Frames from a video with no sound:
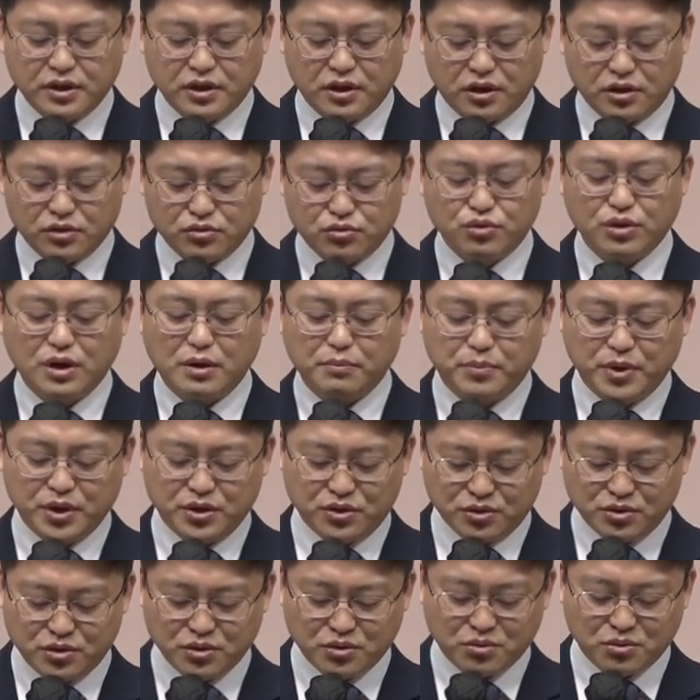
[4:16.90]
어, 주 앞에
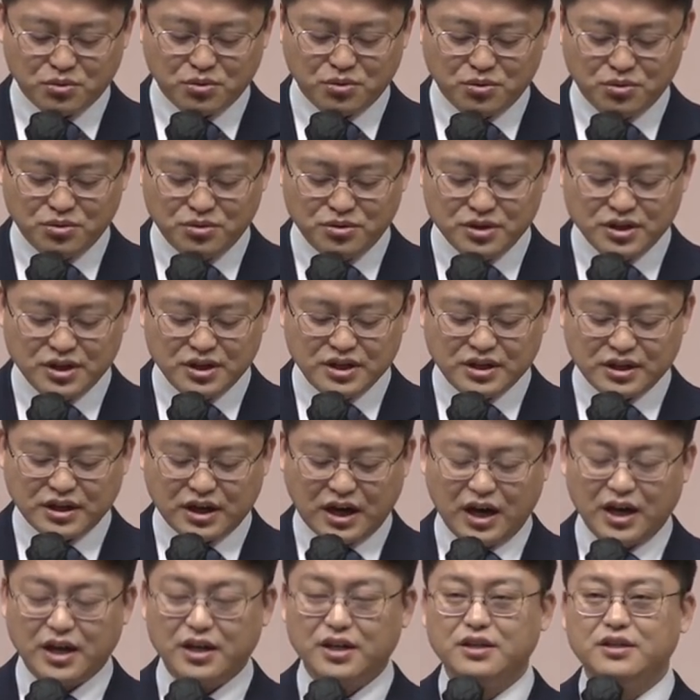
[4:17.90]
드렸고
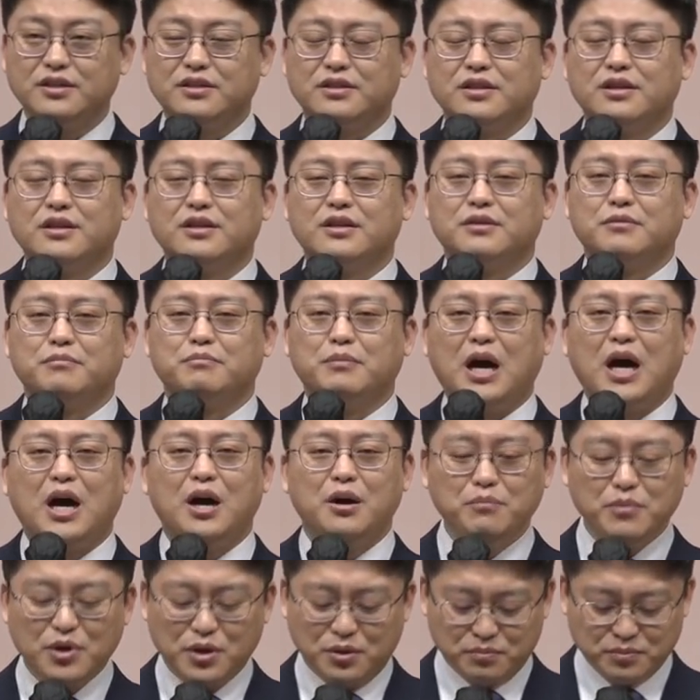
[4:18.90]
가인은
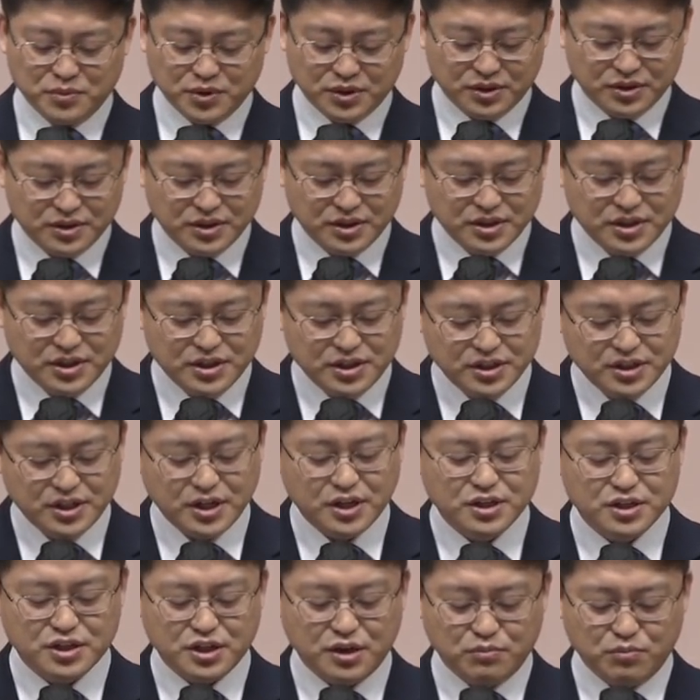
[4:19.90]
마음이 없는
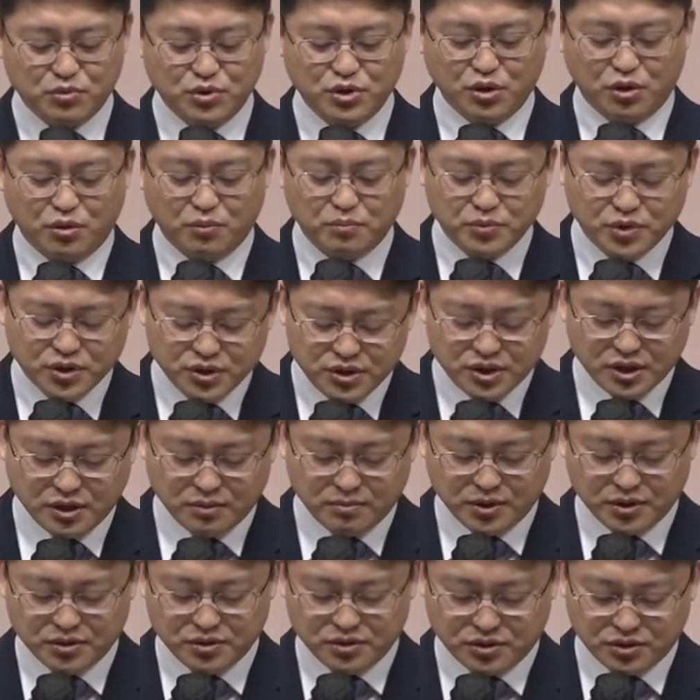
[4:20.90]
희생 제물이 없는
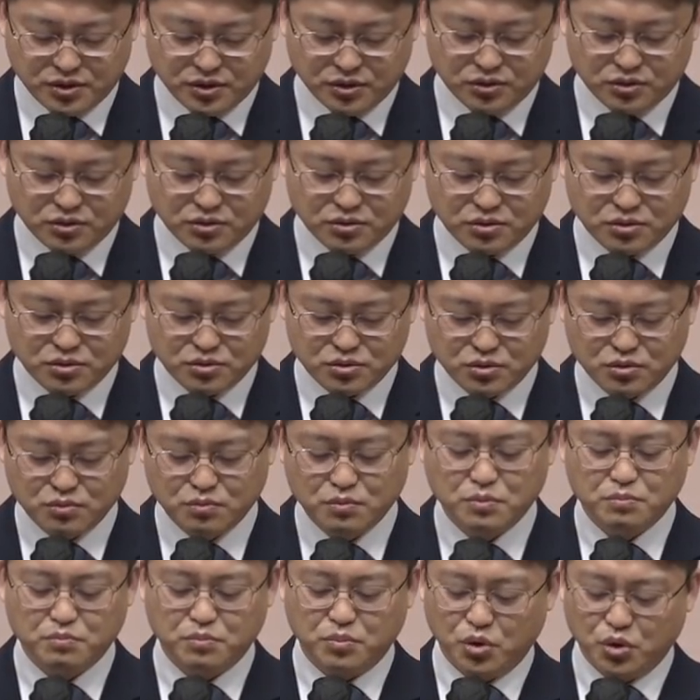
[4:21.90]
예배를 드렸던 것으로
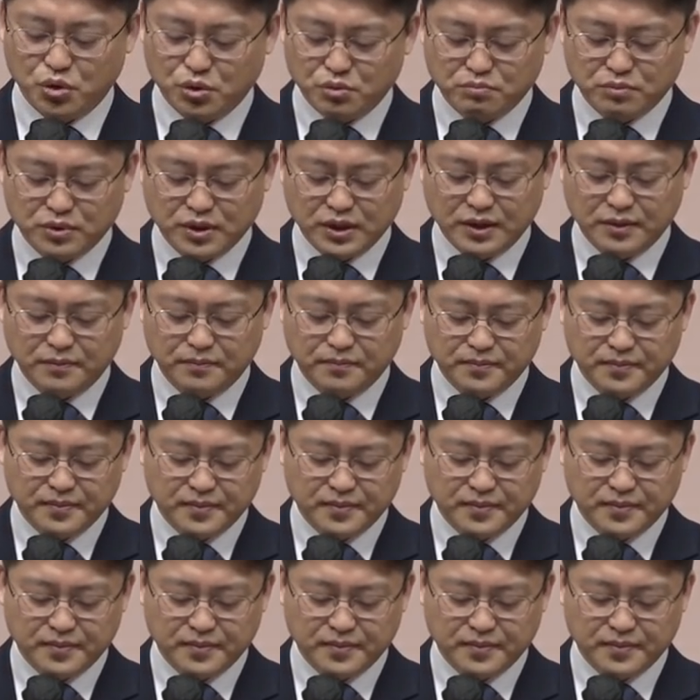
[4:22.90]
보입니다.